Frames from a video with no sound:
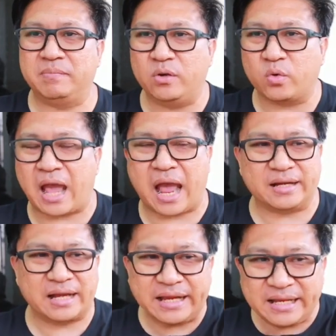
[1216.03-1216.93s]
มันมีโอกาส
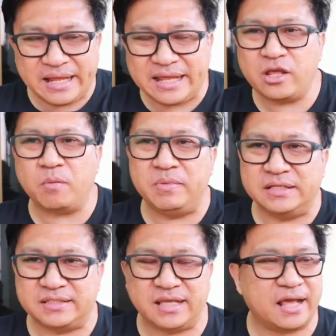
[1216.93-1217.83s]
ในดีย่อมมี
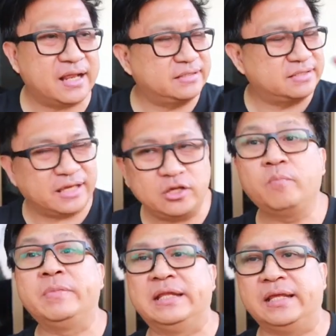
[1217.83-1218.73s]
เสียในเสียย่อ
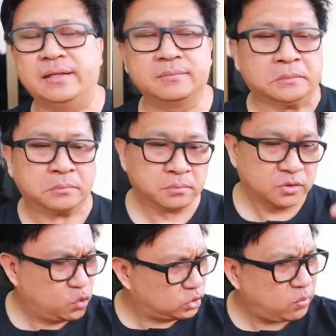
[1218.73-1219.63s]
มมีดี
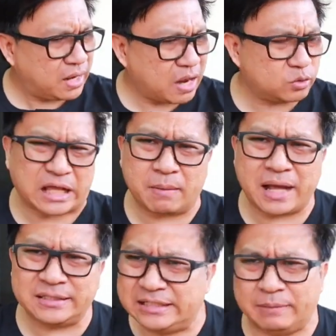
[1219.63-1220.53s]
อยู่ที่ว่าเราสา
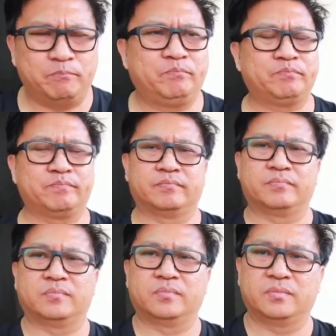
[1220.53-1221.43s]
มารถหยิบ
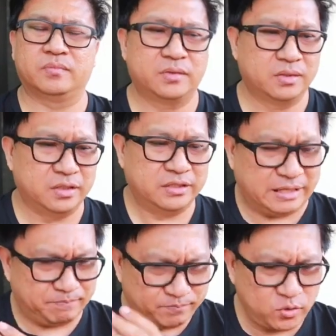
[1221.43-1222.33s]
ห
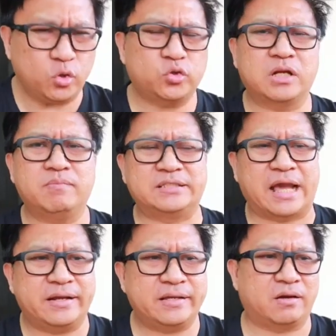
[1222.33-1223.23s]
ยิบยกตรงนั้นมา
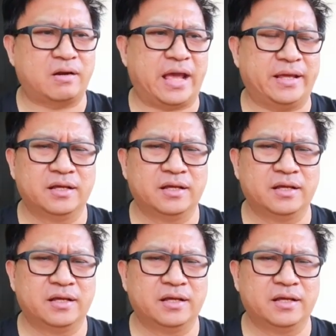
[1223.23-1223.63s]
ใช้ได้อย่างไร